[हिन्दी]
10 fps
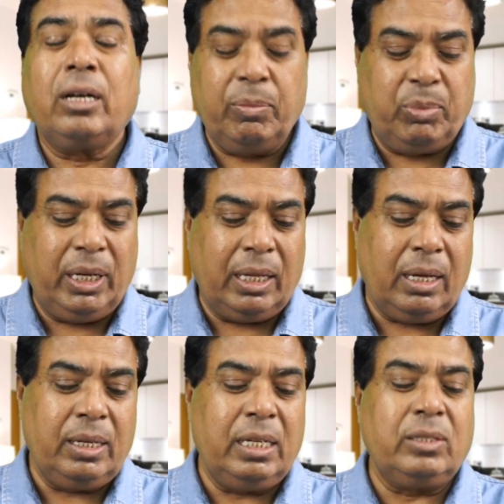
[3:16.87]
कब दिया
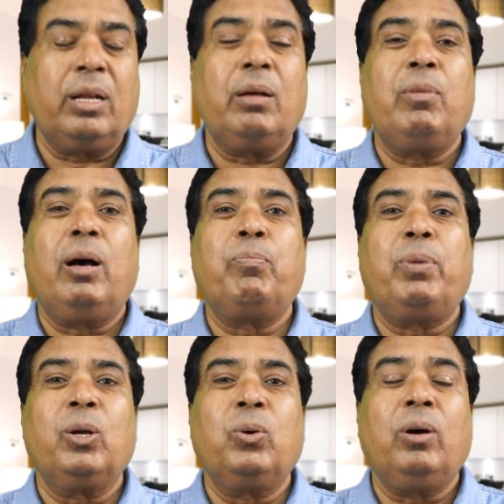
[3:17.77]
था ये सारा मैं आप
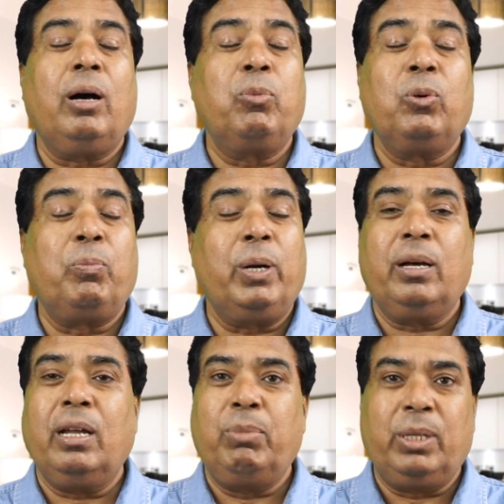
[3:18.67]
पढ़ आपको पढ़
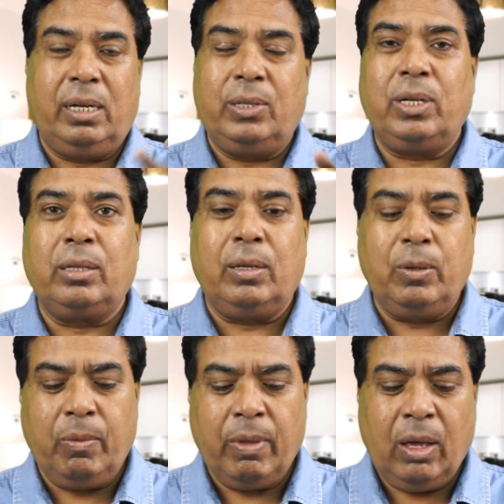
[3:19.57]
कर बताना चाहता
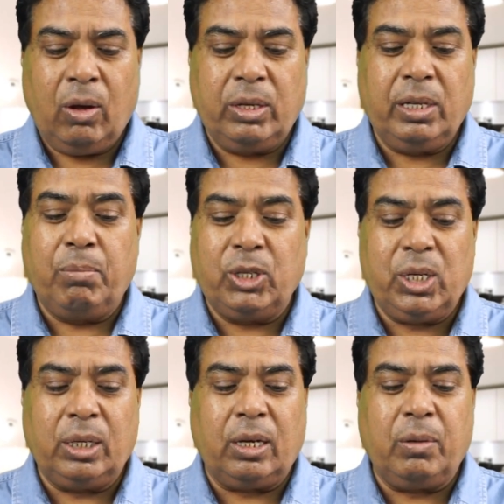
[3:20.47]
हूँ और ये
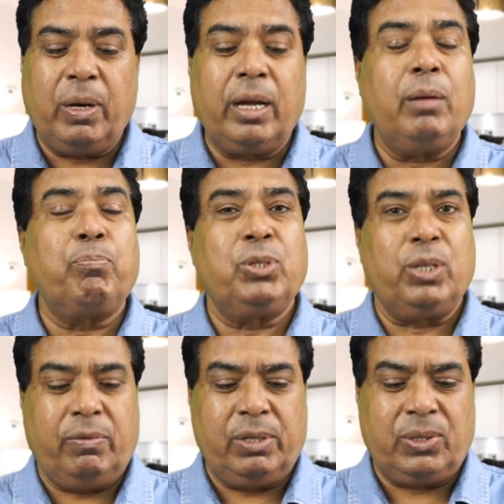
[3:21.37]
मशरक अखबार है
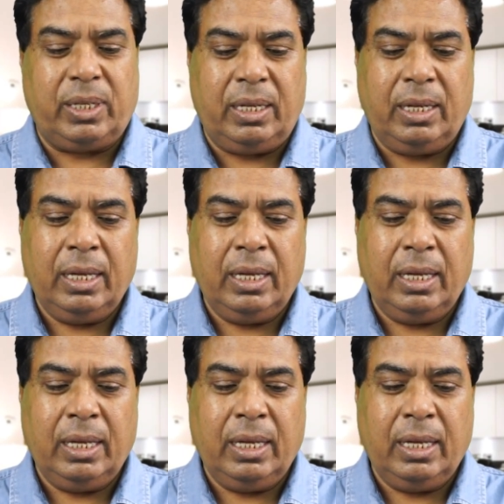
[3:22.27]
पेशावर से